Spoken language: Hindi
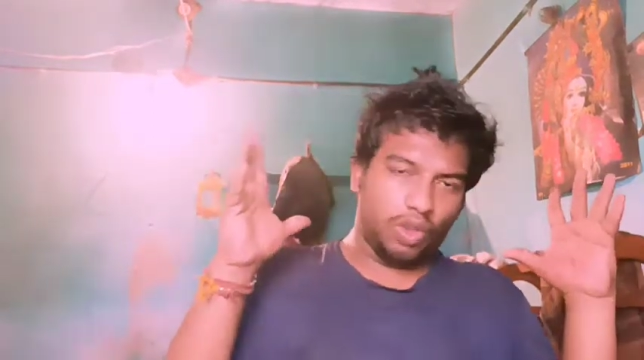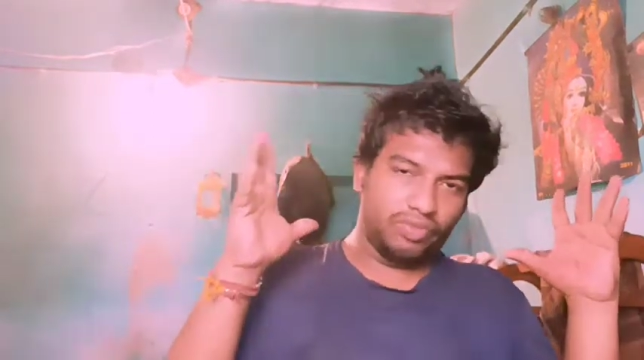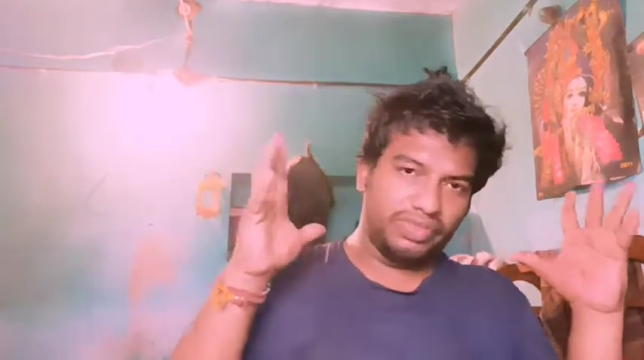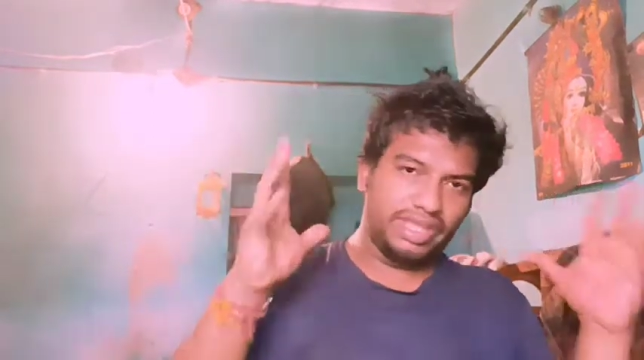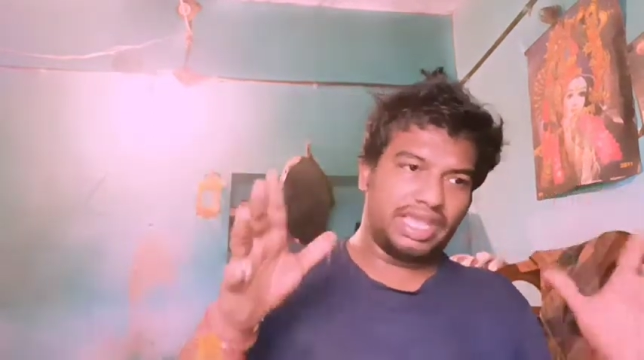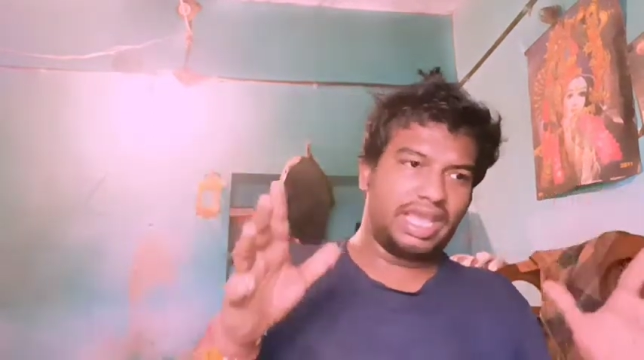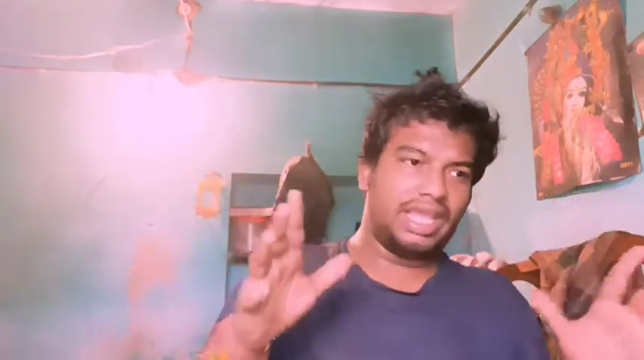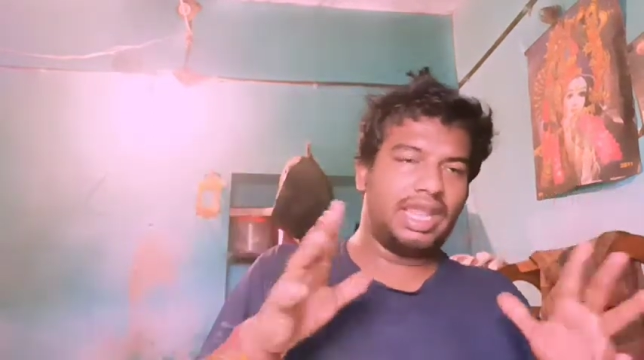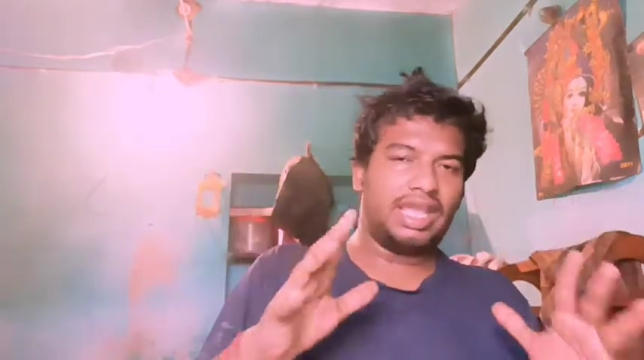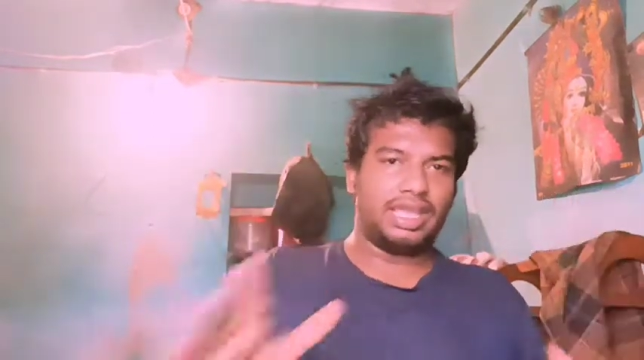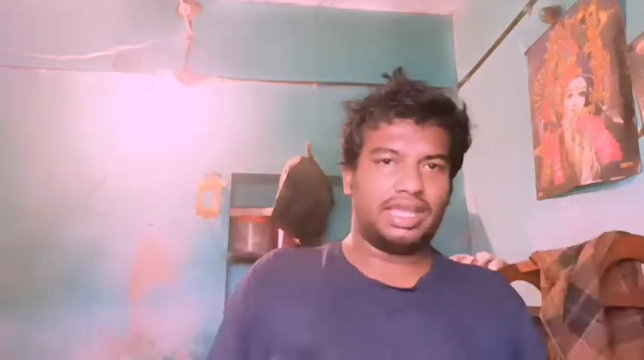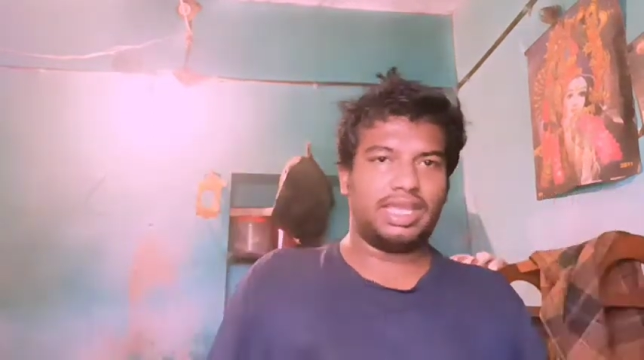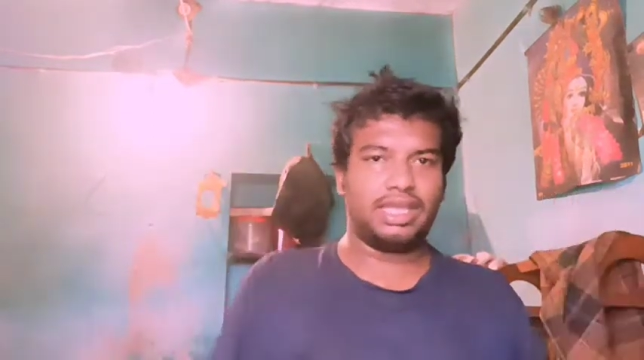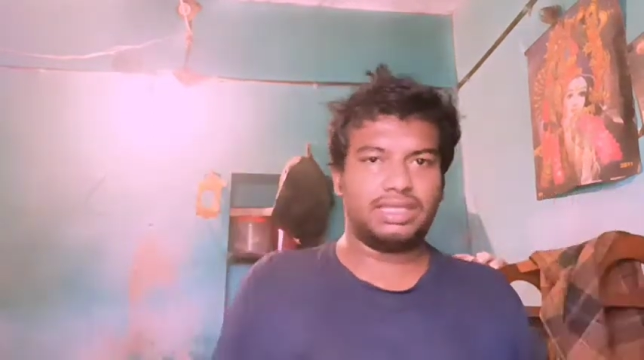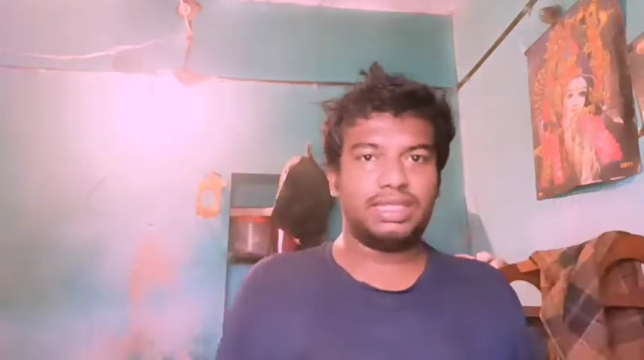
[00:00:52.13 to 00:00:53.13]
देखे नहीं
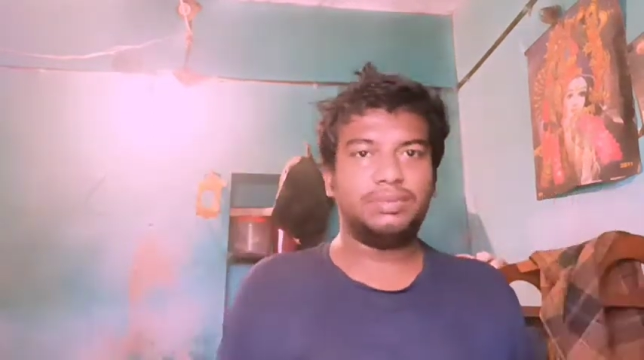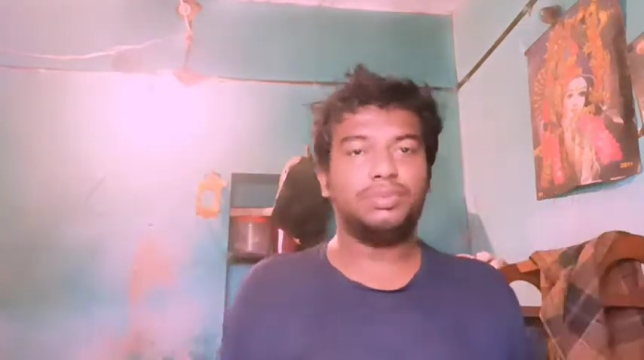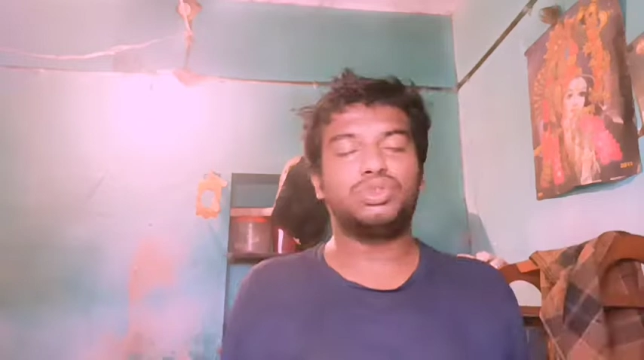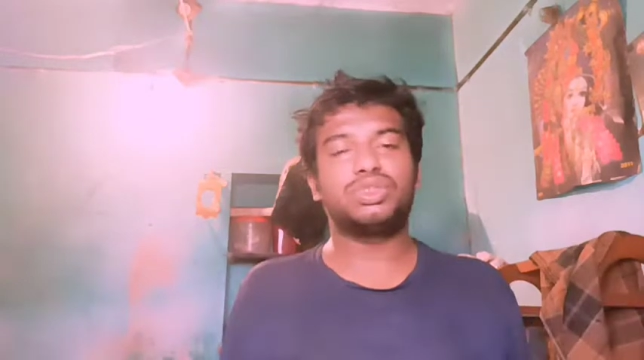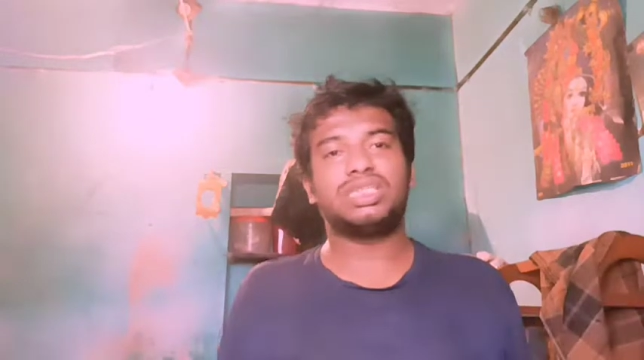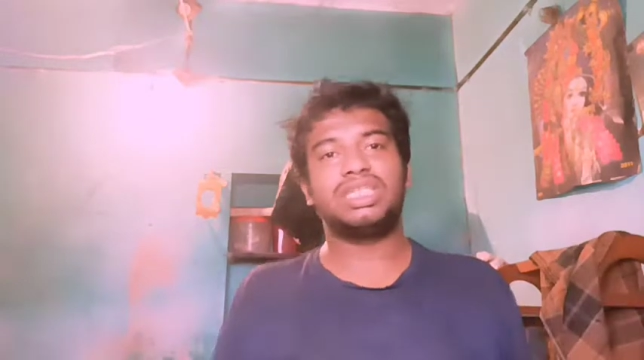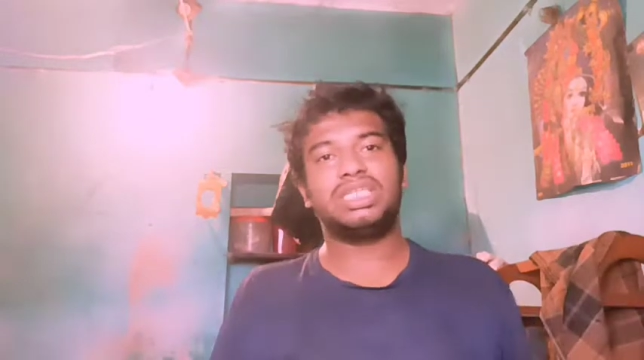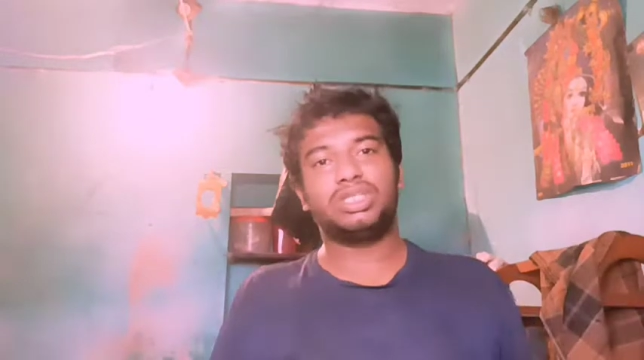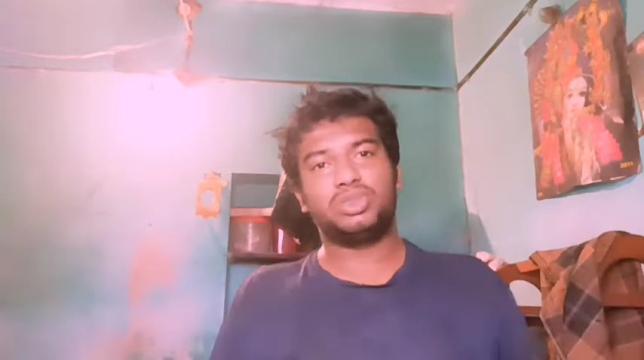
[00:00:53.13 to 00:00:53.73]
हैं सिर्फ उसकी